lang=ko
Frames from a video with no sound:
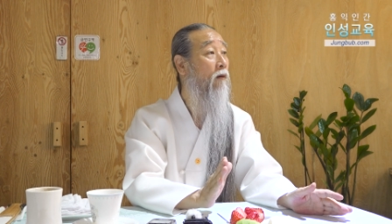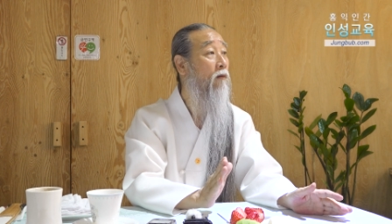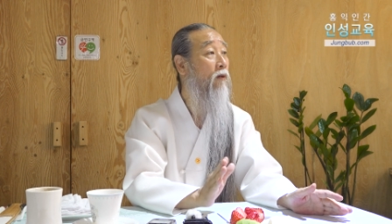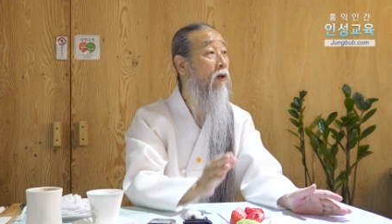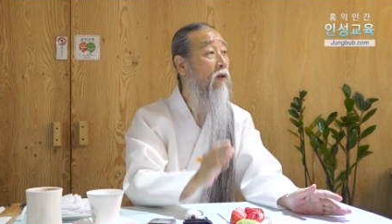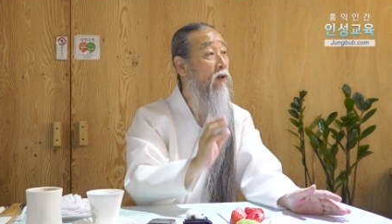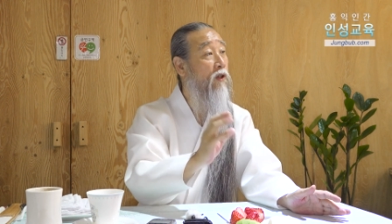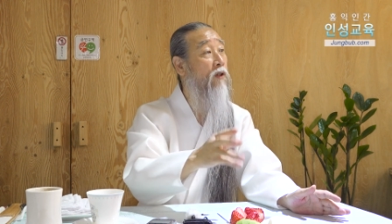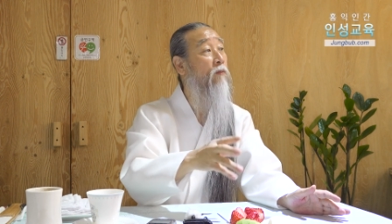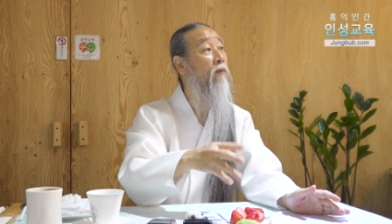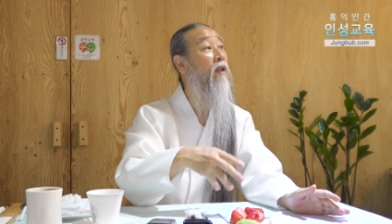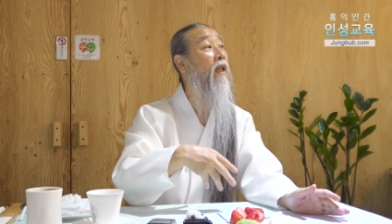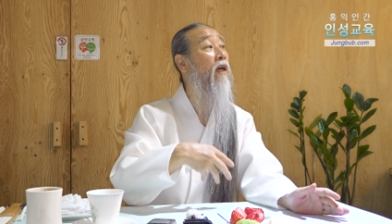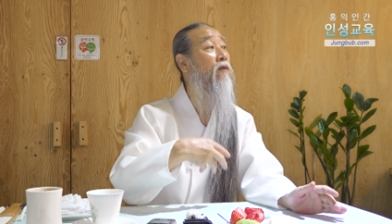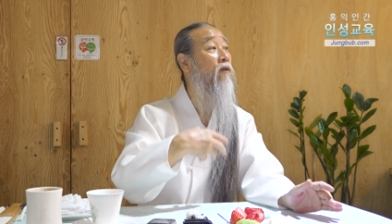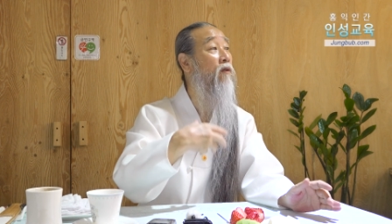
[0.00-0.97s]
열심히
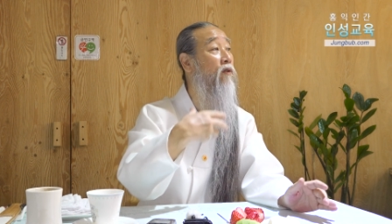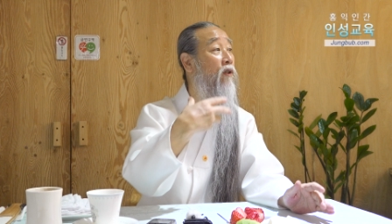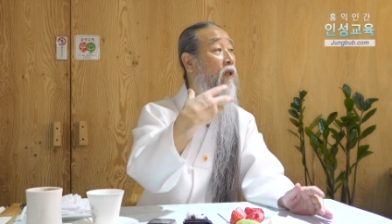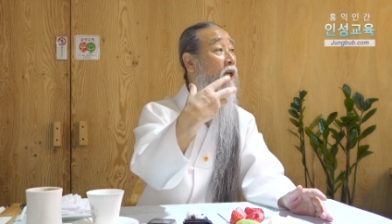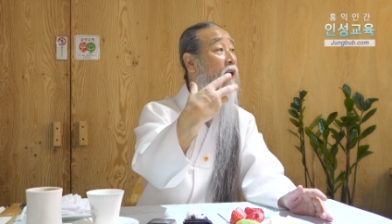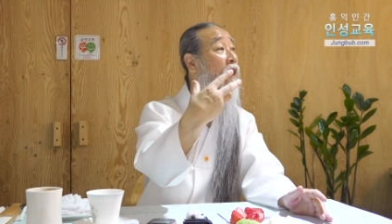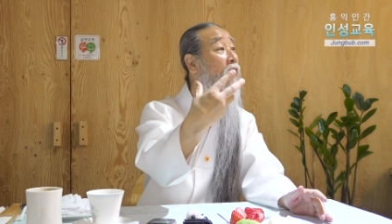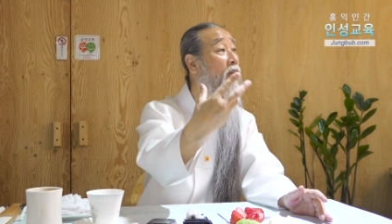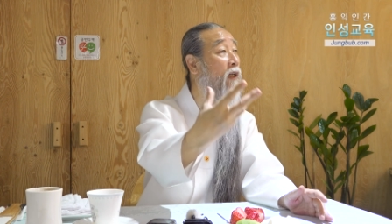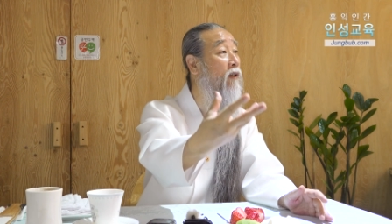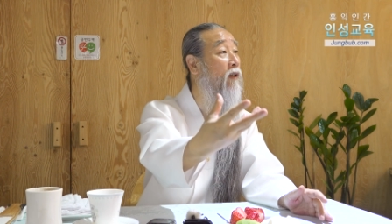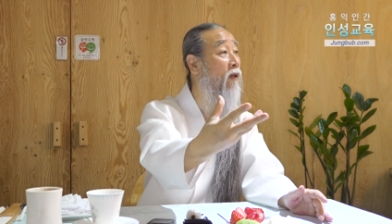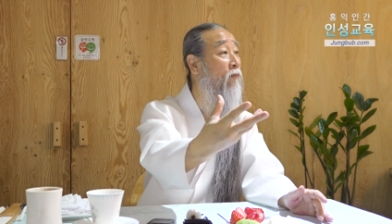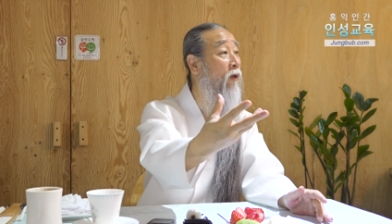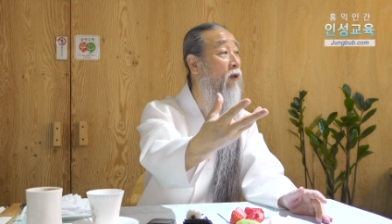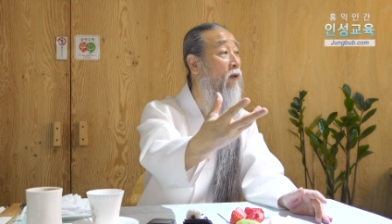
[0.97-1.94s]
내가 성실하게
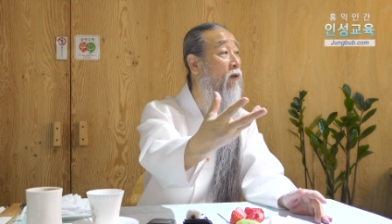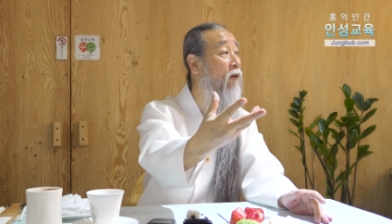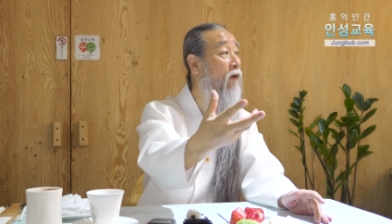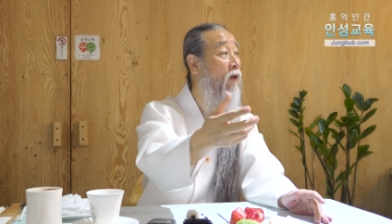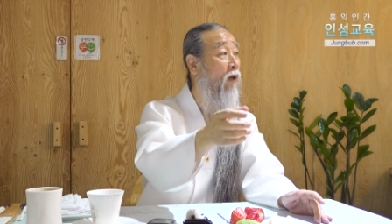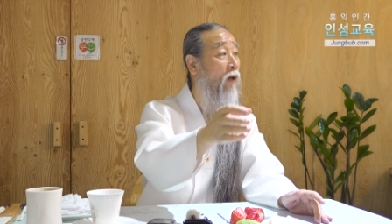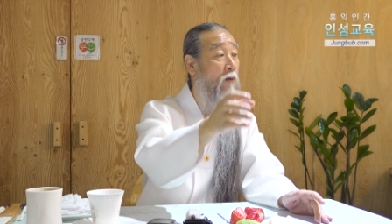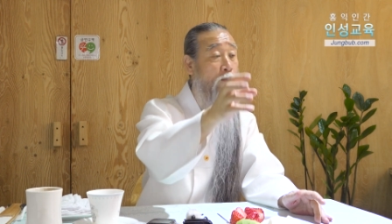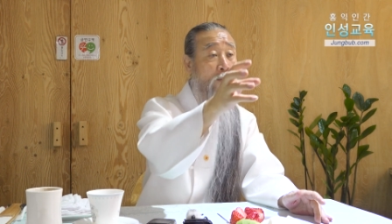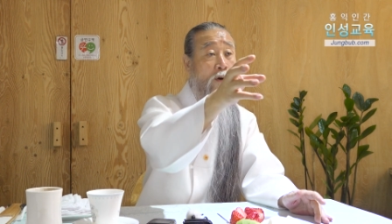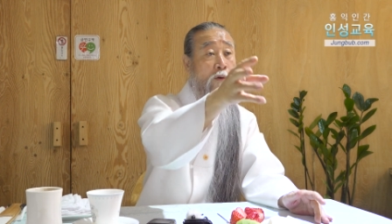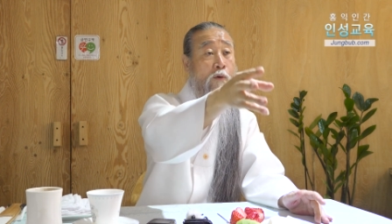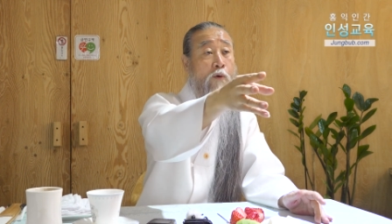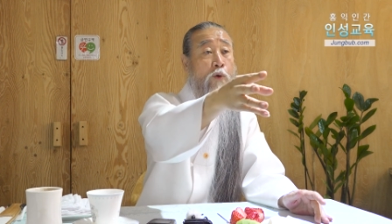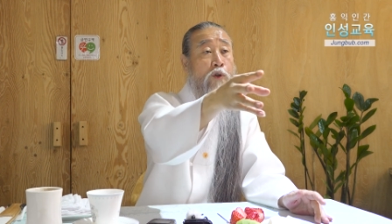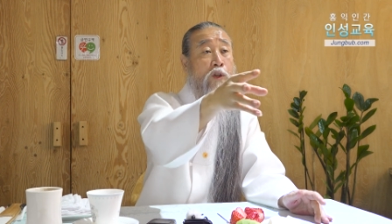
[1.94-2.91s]
일한다면
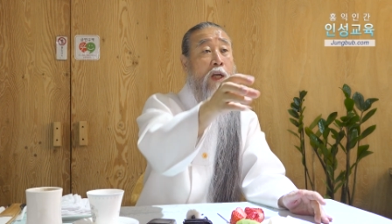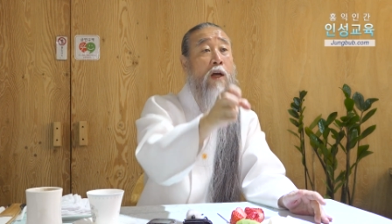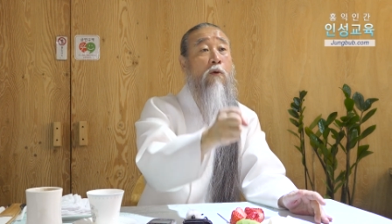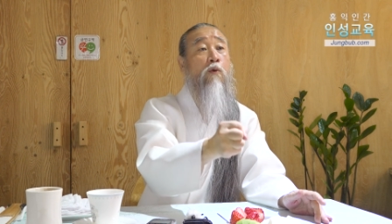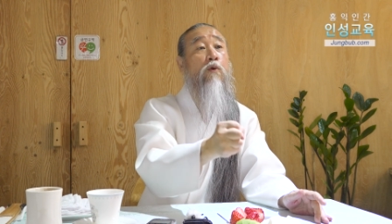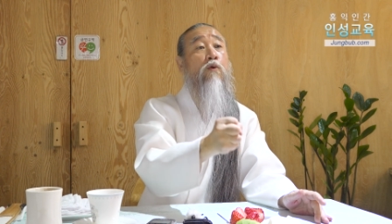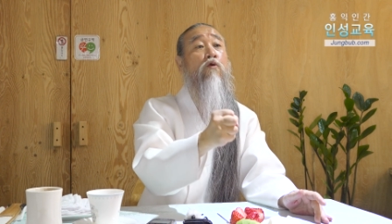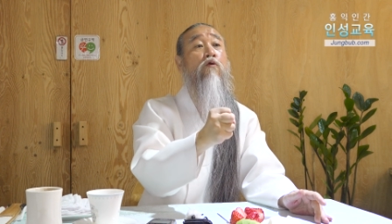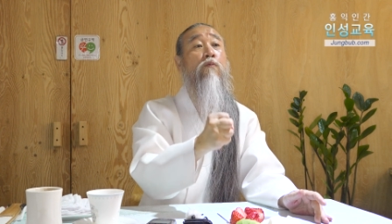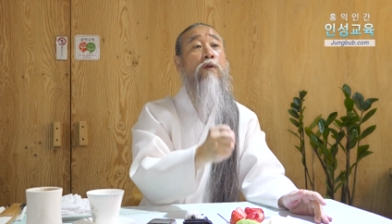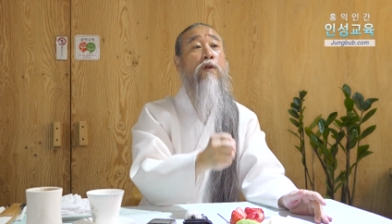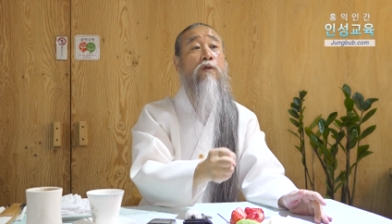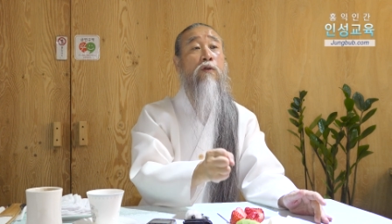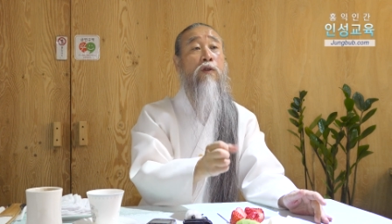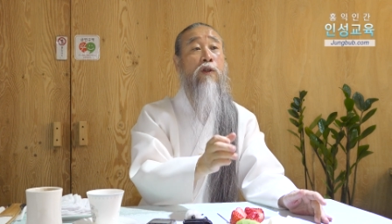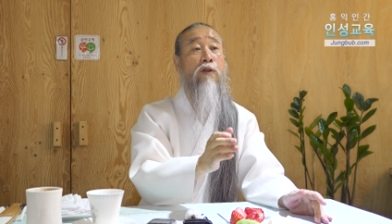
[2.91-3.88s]
먹고
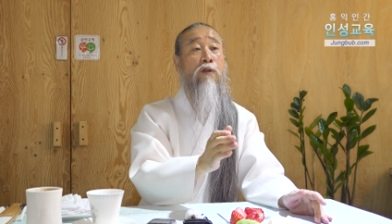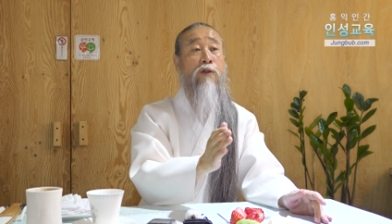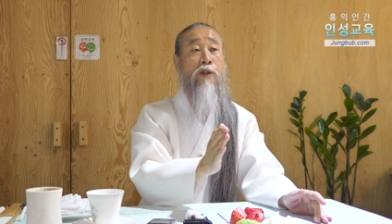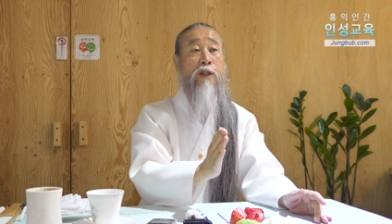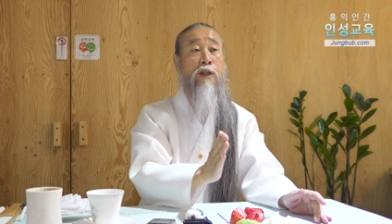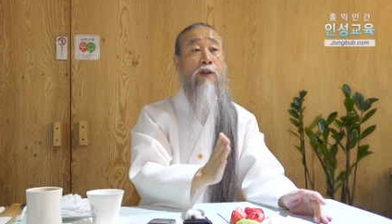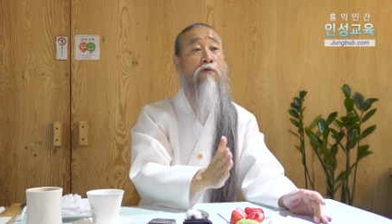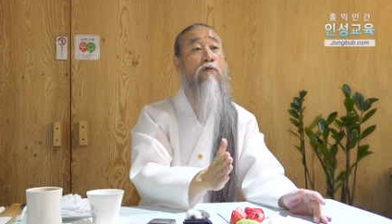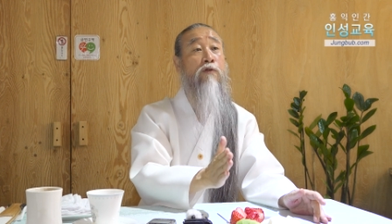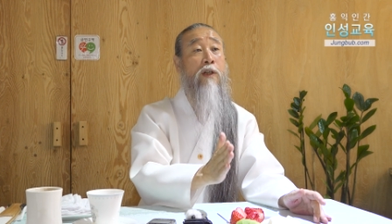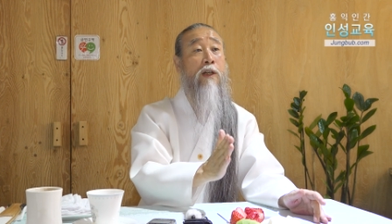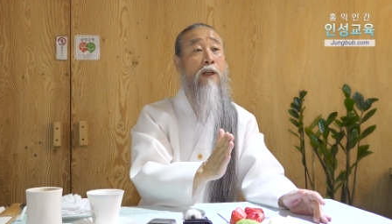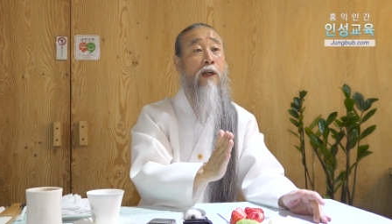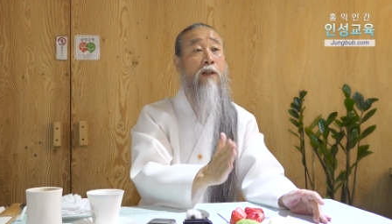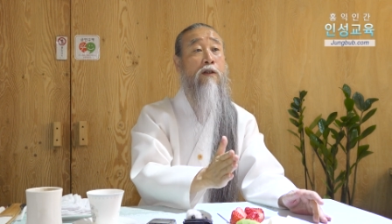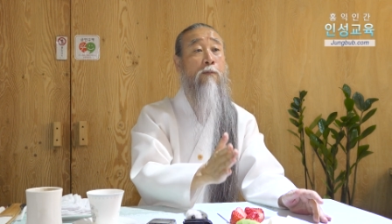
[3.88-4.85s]
재워주면서 일을 시켜줄
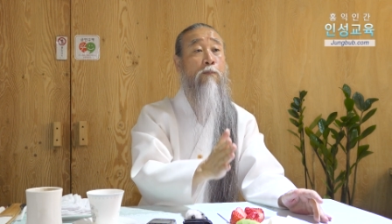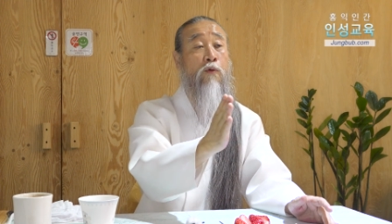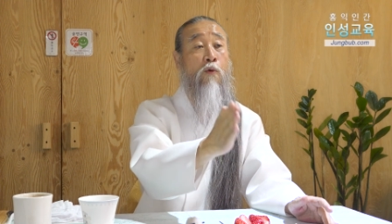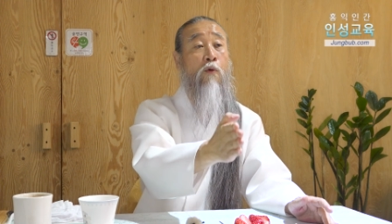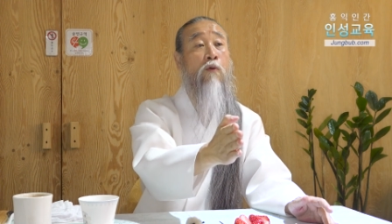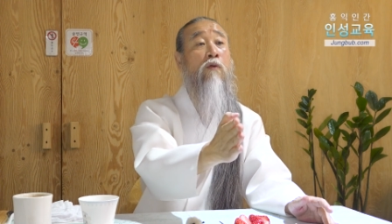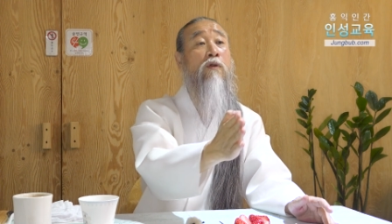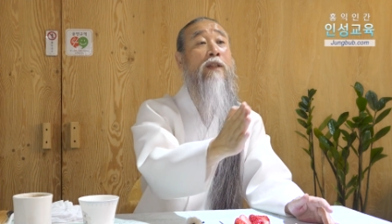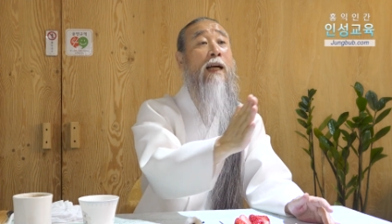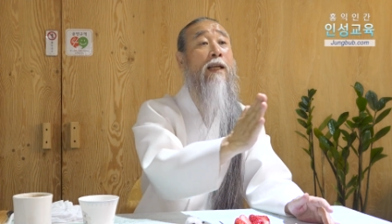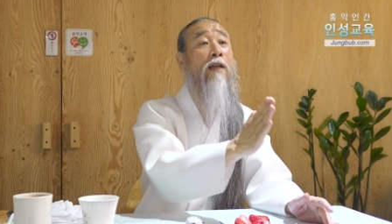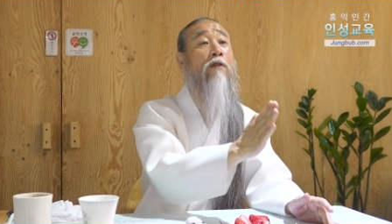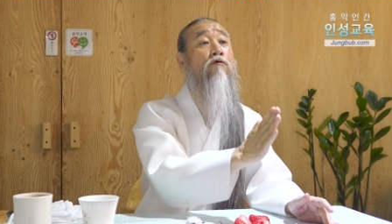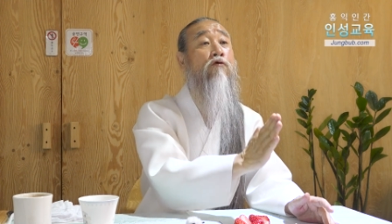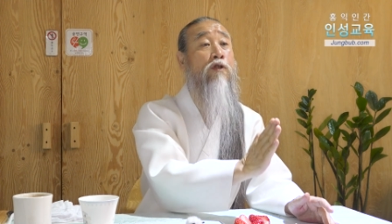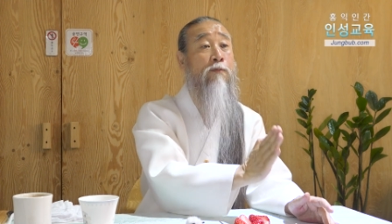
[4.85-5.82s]
자리가 있어. 돈은
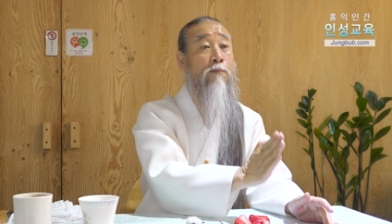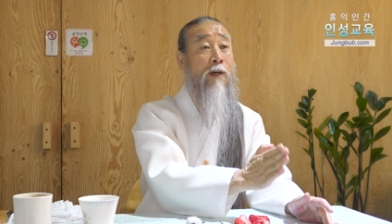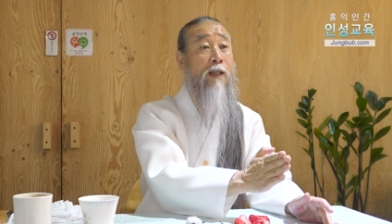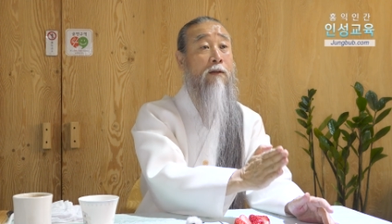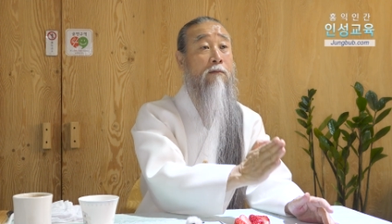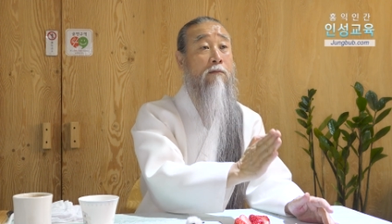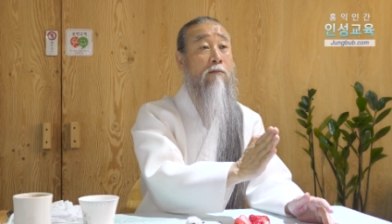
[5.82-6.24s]
작게 주지만.